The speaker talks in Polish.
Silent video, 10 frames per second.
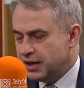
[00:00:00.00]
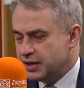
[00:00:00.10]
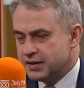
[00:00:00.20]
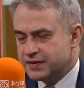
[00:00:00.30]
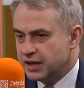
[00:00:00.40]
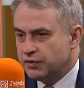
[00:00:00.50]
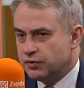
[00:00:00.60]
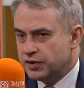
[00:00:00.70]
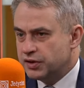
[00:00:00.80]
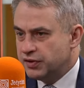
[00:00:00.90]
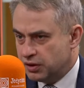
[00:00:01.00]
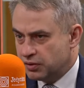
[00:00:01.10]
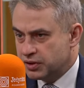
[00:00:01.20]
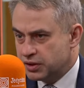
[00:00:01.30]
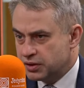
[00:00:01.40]
nie jestem w stanie uwierzyć w
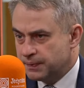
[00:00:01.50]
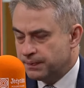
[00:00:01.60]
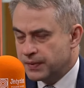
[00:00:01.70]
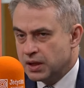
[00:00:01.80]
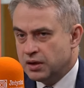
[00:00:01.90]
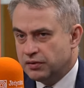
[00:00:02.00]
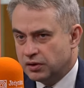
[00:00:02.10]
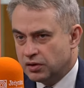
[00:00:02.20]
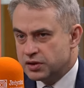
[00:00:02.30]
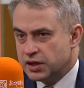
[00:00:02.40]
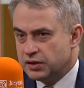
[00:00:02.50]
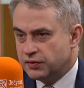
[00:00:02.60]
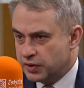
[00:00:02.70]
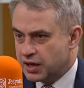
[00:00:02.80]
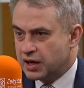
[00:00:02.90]
inną rzecz. W to, że
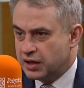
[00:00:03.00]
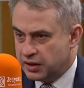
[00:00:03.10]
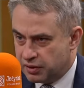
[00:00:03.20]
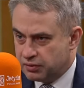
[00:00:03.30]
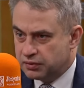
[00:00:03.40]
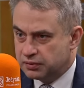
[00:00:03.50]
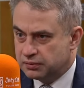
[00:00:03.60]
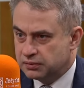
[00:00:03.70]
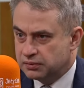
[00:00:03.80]
dwójka kelnerów